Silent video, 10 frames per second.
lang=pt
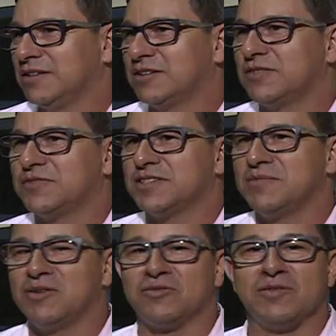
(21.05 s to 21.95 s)
Nós já
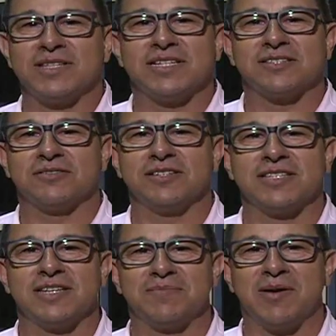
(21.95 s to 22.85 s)
fizemos algumas
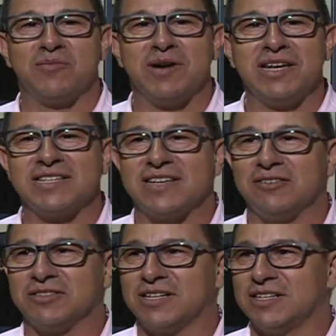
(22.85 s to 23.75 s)
ações ali para
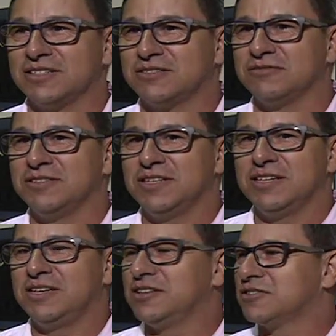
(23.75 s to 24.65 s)
humanizar o trânsito
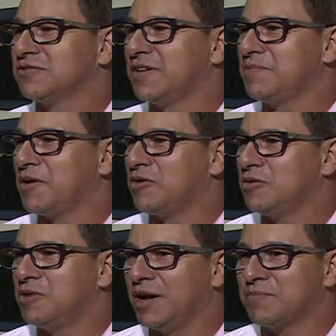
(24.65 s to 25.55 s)
e isso vem para
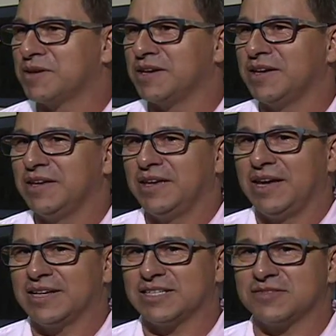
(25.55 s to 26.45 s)
corroborar, porque
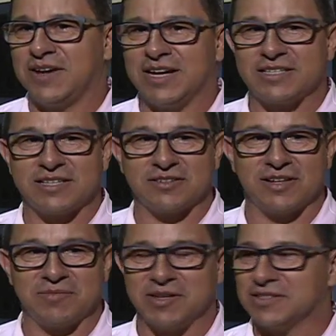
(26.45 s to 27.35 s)
essas vagas de
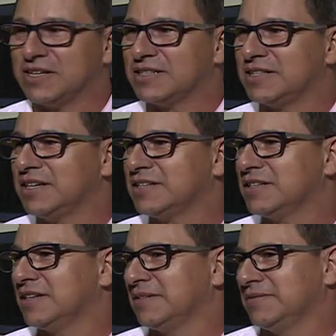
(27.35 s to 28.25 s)
estacionamento elas têm que
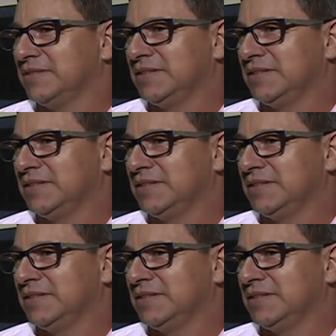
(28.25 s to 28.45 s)
ser